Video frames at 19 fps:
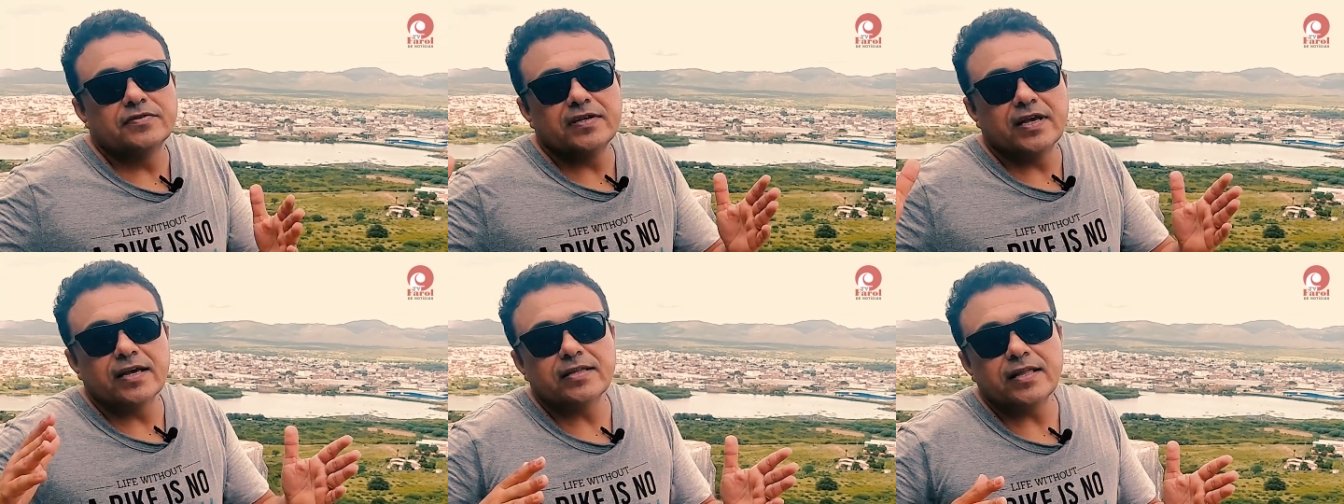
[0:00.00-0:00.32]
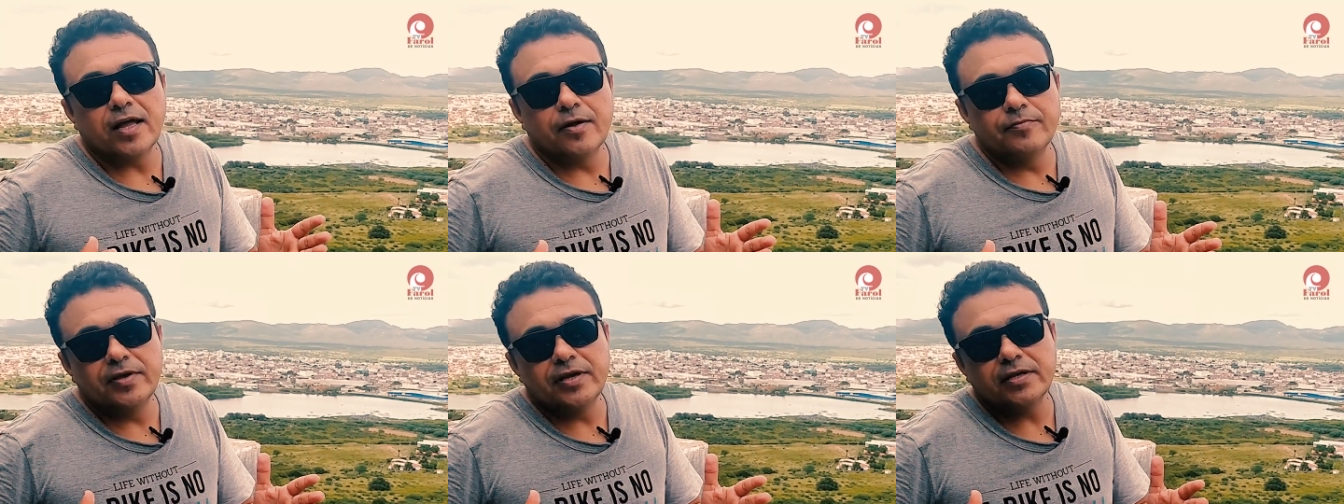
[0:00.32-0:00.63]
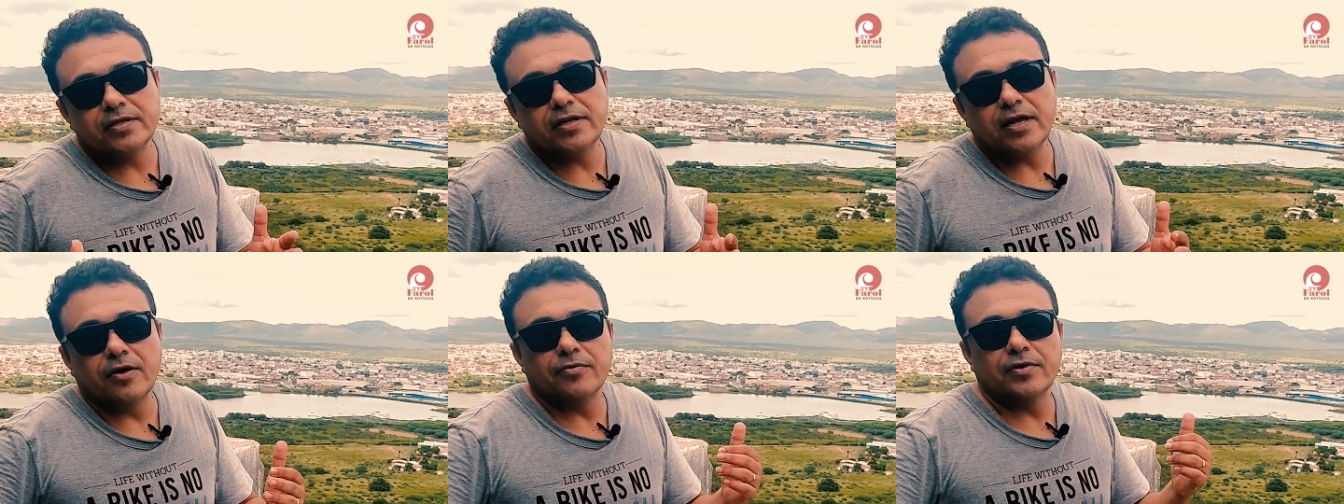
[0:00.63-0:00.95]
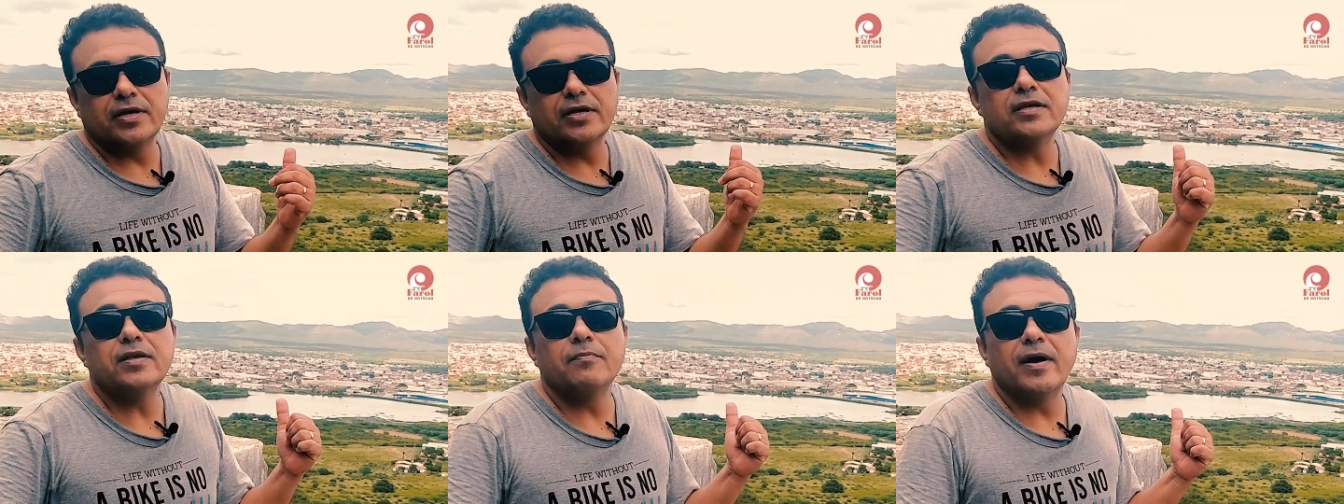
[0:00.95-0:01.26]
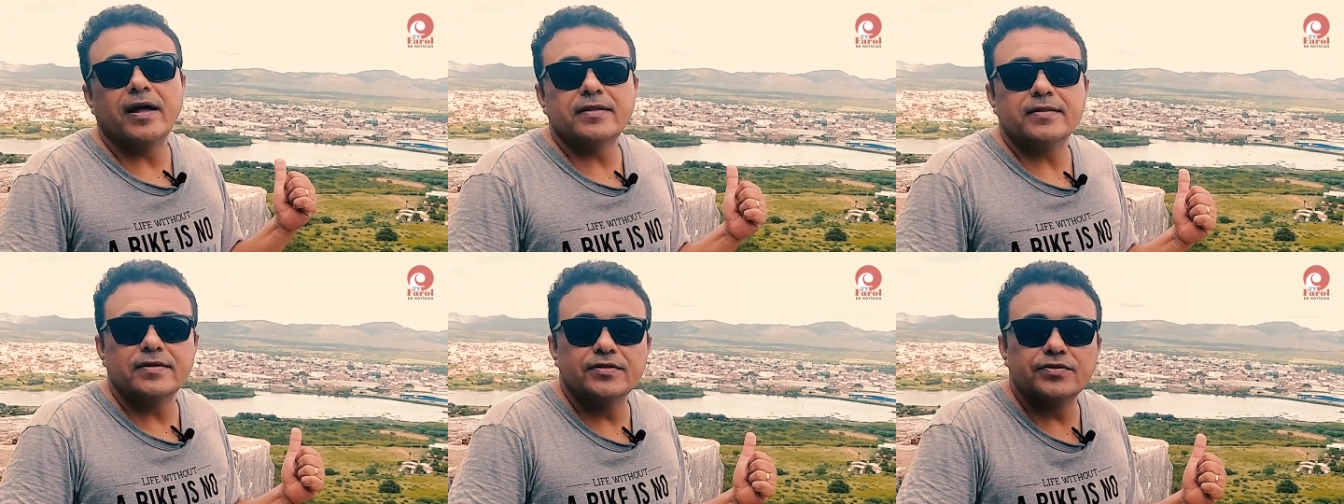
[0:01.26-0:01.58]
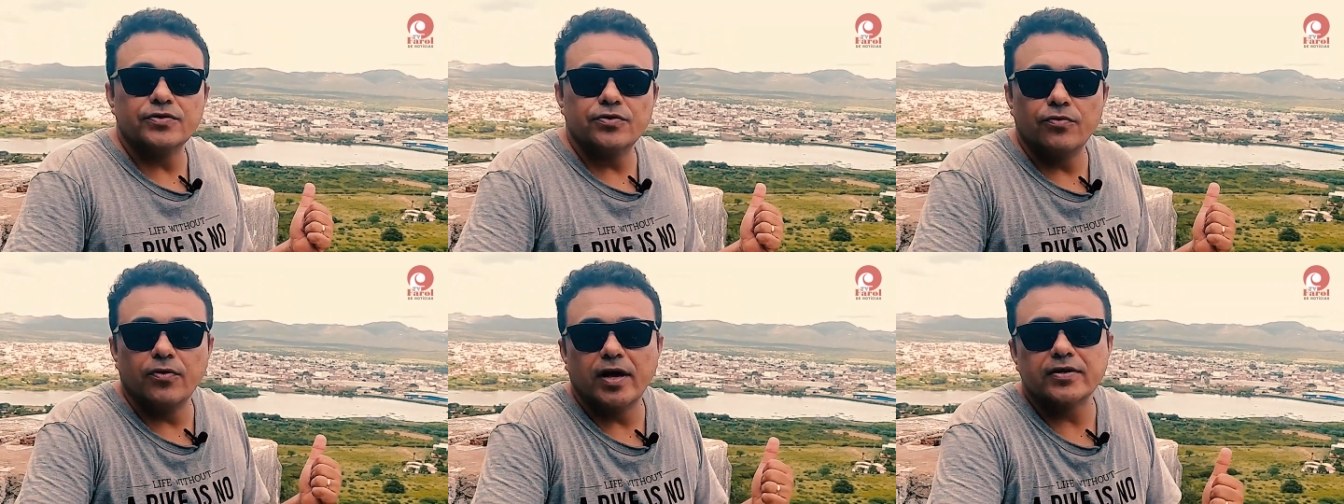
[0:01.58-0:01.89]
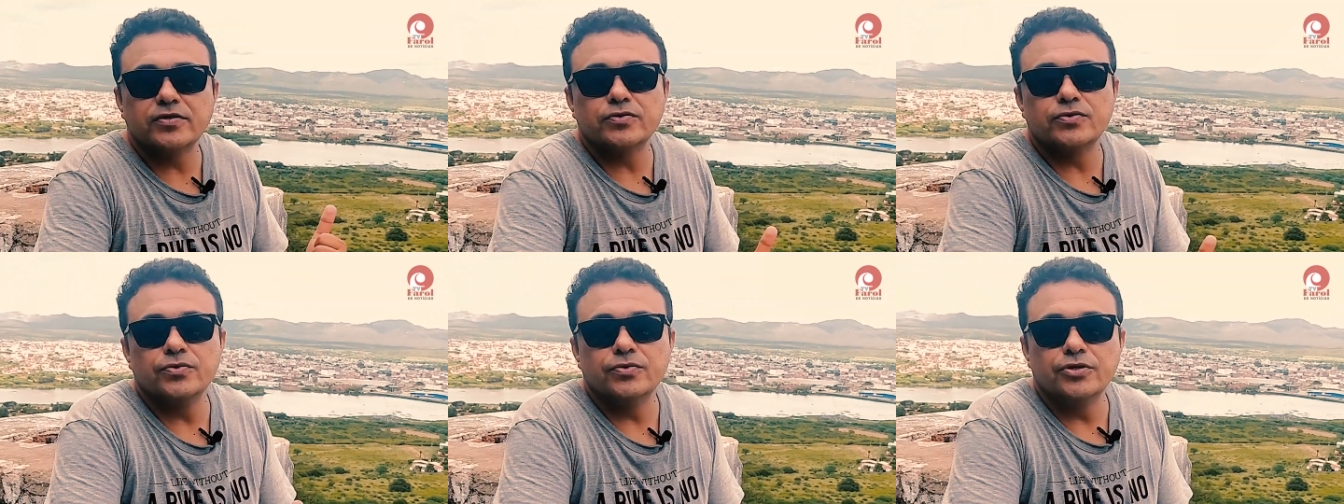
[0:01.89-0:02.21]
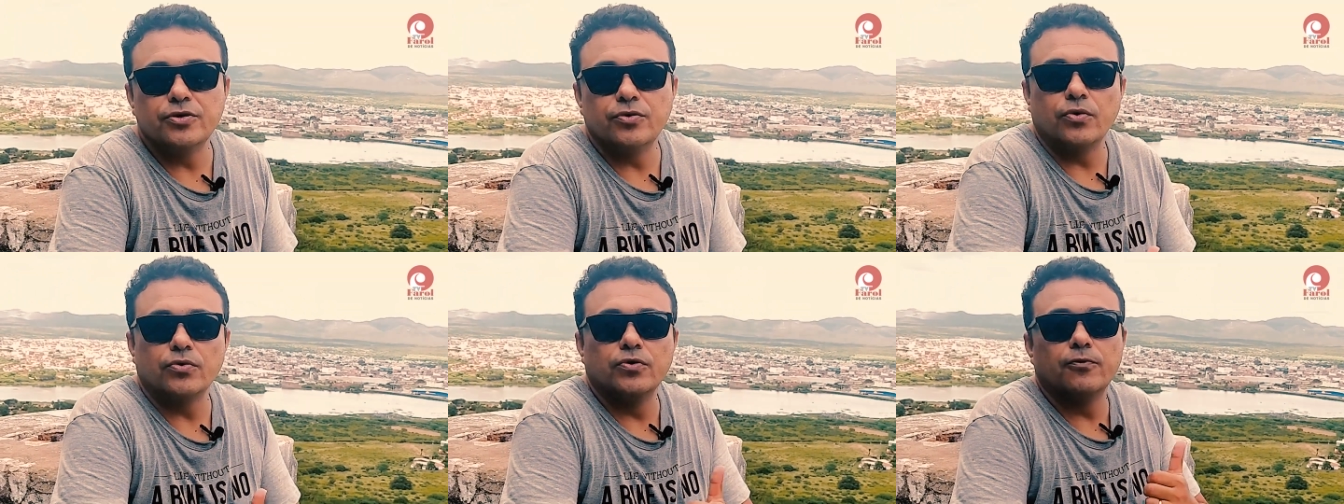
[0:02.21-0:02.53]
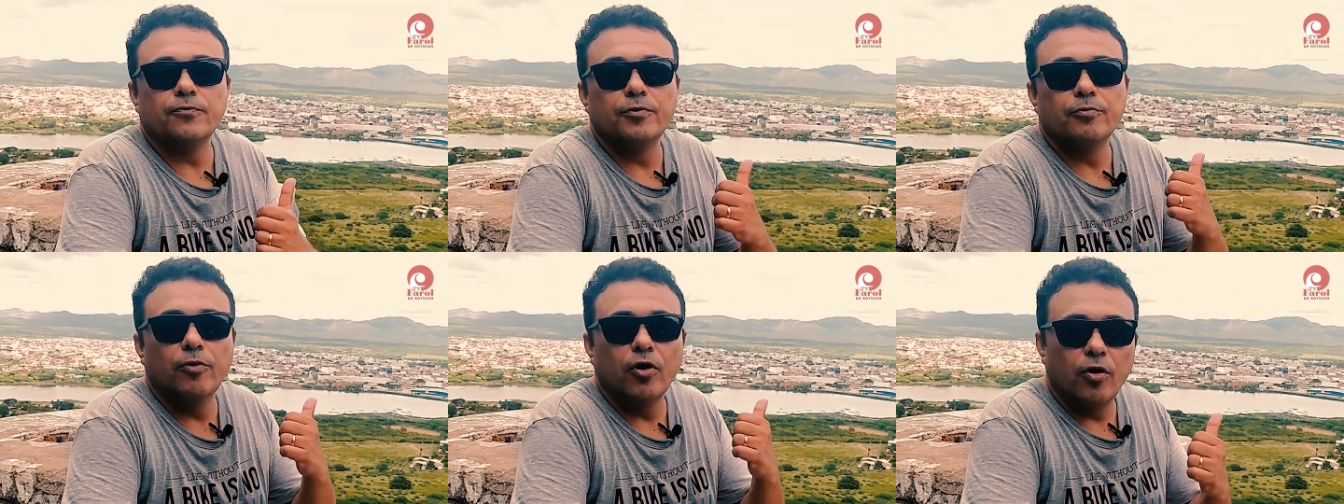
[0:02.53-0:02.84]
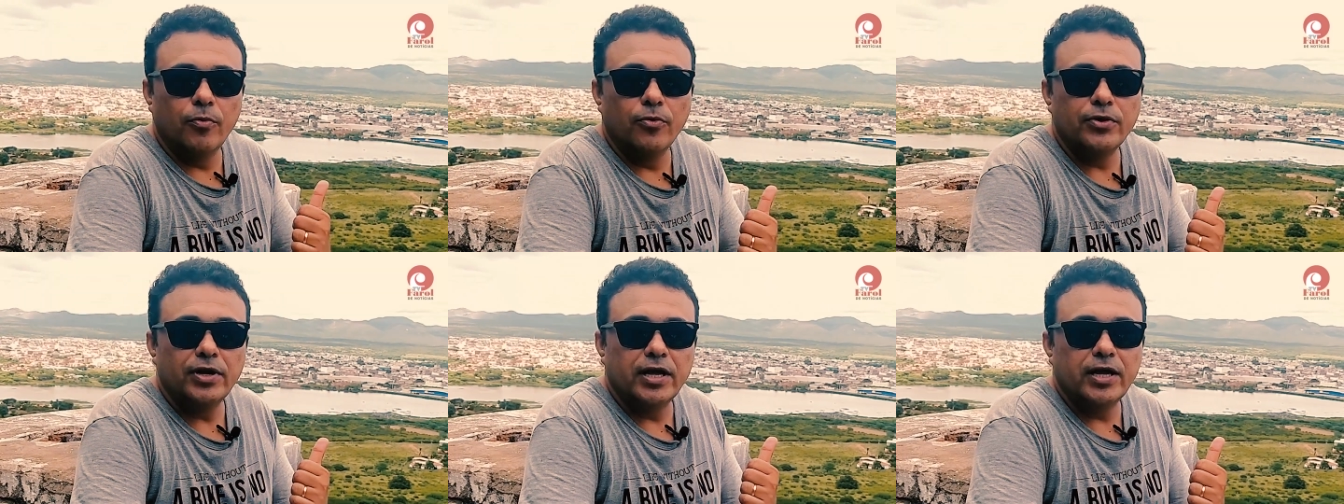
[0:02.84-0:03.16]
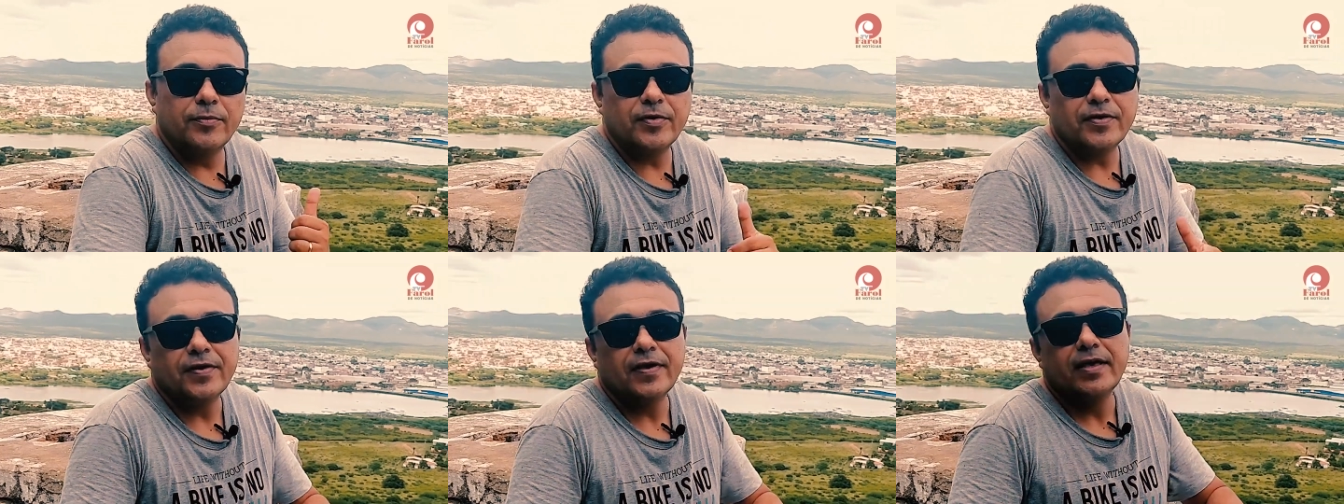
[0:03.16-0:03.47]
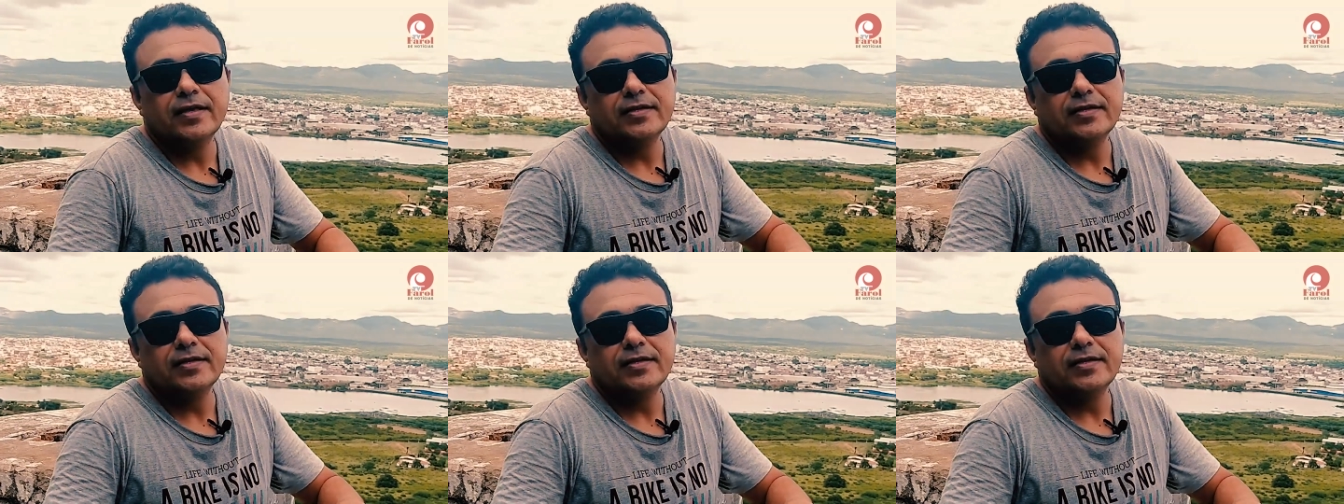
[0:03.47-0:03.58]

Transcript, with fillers: certamente alguém que batizou o açude com o nome de Borburema